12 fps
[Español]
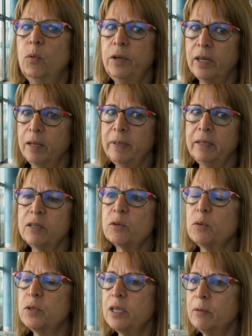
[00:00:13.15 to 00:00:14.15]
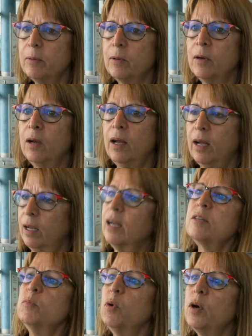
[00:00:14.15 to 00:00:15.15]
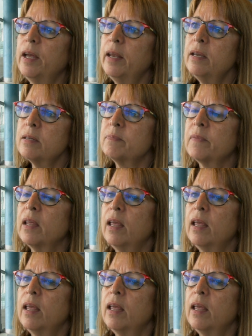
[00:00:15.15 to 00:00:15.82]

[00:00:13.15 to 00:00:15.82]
únicamente exclusiva a las mujeres